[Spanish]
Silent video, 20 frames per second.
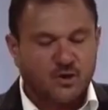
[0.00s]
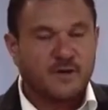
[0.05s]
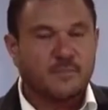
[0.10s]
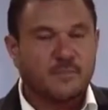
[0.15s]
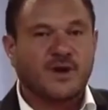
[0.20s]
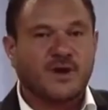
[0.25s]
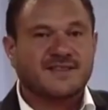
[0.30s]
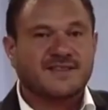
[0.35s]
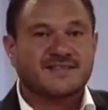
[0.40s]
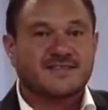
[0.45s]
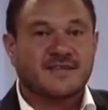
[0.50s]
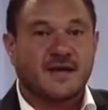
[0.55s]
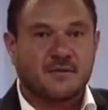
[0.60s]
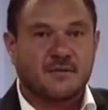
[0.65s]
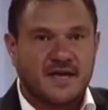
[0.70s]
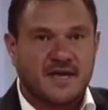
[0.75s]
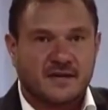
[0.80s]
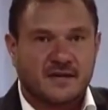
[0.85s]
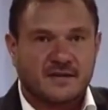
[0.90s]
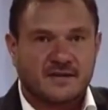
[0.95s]
de puertas
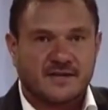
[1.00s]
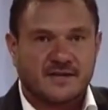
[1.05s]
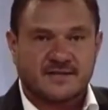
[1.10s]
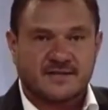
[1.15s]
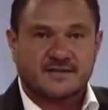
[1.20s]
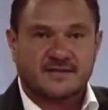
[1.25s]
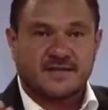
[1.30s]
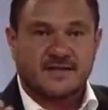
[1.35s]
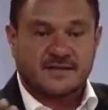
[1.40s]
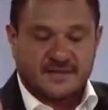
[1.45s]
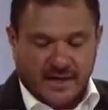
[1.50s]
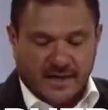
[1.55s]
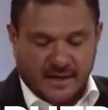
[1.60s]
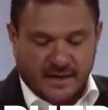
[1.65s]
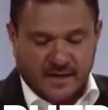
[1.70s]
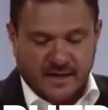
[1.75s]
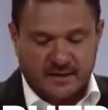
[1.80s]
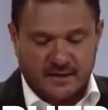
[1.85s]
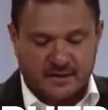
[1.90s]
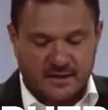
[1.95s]
abiertas, que esté
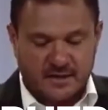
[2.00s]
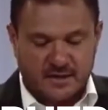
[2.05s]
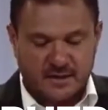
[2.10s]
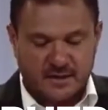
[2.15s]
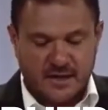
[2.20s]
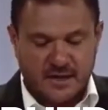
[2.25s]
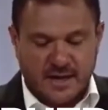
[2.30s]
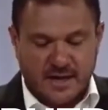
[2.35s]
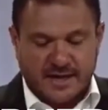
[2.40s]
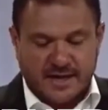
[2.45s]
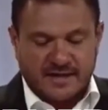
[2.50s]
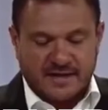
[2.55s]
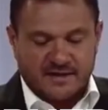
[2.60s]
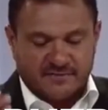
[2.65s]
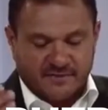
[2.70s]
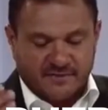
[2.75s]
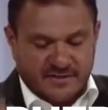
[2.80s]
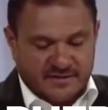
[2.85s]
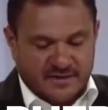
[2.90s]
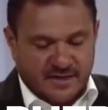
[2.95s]
cerca de ti, que te
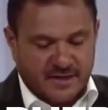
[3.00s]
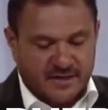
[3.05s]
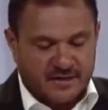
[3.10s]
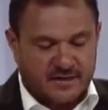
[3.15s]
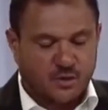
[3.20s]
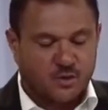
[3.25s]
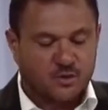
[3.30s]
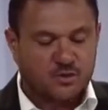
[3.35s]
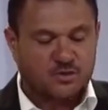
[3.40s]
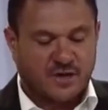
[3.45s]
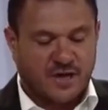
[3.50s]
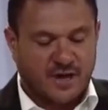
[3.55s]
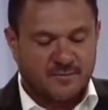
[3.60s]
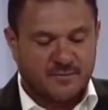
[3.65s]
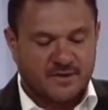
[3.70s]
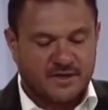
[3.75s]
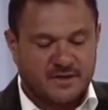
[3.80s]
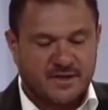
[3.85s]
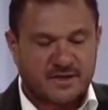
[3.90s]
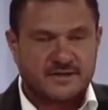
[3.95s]
facilite los
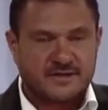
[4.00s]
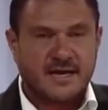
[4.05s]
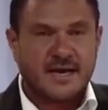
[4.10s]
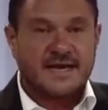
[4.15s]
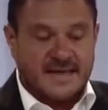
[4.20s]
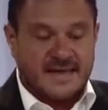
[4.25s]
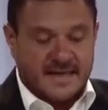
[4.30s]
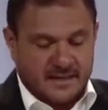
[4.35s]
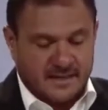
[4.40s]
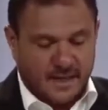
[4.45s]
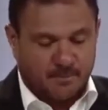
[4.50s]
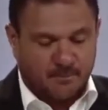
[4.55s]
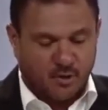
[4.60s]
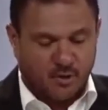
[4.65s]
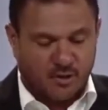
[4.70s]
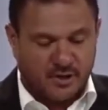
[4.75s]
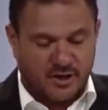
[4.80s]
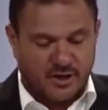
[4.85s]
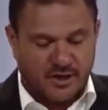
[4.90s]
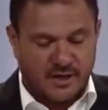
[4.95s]
trámites y te
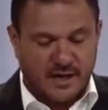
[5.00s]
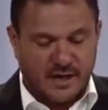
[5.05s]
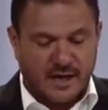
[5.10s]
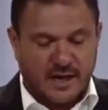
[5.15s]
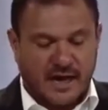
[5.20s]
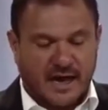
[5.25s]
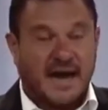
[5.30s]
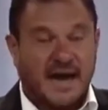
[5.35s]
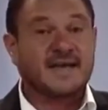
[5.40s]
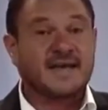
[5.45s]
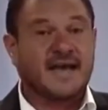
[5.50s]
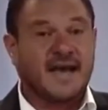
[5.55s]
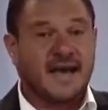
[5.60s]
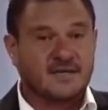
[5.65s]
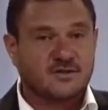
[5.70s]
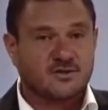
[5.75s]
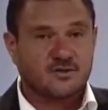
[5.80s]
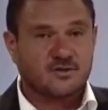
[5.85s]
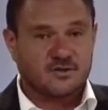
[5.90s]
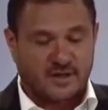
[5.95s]
apoye. Hay
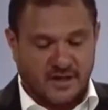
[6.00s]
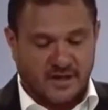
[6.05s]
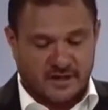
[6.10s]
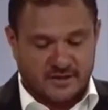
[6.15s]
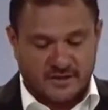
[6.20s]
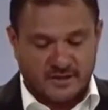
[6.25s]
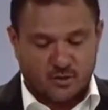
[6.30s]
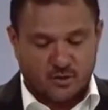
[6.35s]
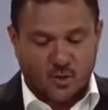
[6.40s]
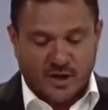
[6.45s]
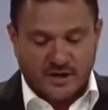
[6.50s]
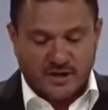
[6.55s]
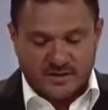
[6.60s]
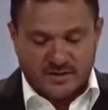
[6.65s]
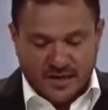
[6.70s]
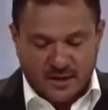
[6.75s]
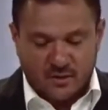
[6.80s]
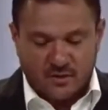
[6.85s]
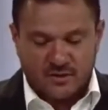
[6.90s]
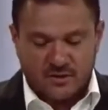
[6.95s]
casos de éxito
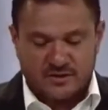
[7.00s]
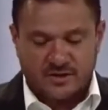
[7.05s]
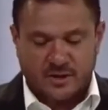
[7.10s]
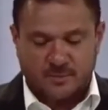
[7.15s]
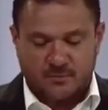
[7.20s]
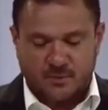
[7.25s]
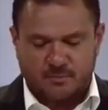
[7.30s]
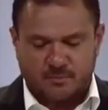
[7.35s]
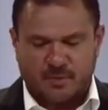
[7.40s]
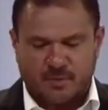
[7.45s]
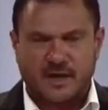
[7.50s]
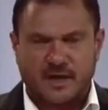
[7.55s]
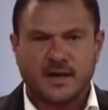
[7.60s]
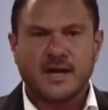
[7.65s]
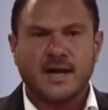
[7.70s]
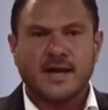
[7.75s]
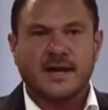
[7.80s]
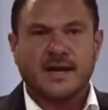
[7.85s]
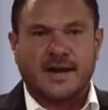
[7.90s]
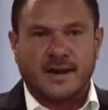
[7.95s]
aislado en Zapopan.
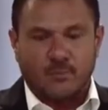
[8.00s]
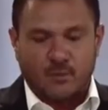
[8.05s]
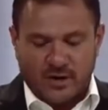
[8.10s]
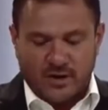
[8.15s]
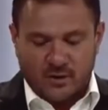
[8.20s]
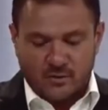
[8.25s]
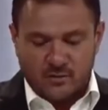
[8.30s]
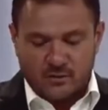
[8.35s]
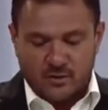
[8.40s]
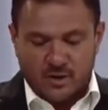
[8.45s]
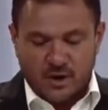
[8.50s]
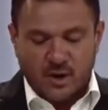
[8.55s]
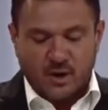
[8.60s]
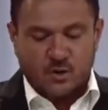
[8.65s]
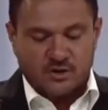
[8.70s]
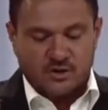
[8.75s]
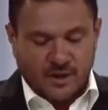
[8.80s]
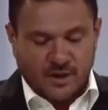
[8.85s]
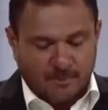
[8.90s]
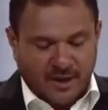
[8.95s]
Qué bueno
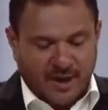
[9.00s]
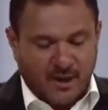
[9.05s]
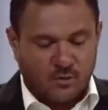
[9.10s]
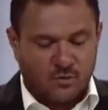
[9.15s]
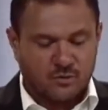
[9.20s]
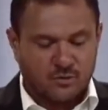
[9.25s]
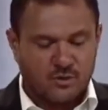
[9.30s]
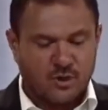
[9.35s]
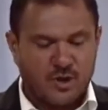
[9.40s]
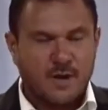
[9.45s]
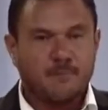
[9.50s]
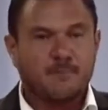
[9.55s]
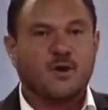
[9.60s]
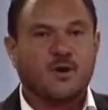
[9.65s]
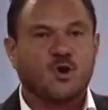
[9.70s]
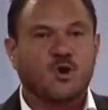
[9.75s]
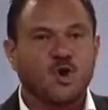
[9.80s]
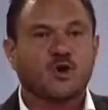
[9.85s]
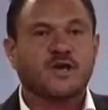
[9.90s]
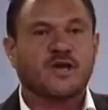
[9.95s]
los aplaudo.
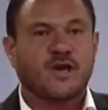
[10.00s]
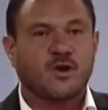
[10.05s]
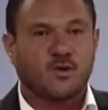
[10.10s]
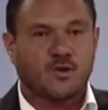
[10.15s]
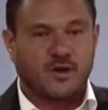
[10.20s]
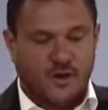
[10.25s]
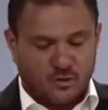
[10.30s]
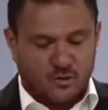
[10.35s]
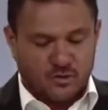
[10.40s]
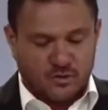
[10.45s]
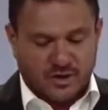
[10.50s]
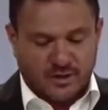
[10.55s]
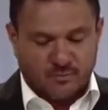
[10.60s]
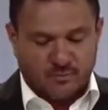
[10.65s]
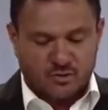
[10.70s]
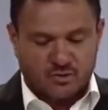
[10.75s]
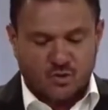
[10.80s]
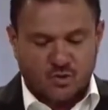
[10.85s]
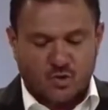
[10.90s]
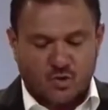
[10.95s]
Pero yo quiero que
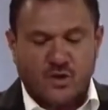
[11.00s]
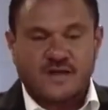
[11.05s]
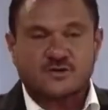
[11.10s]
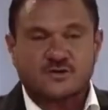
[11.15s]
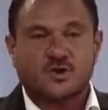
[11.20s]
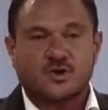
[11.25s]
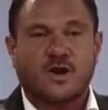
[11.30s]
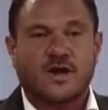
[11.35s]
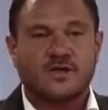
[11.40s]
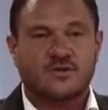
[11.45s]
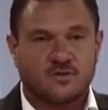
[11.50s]
contemos una sola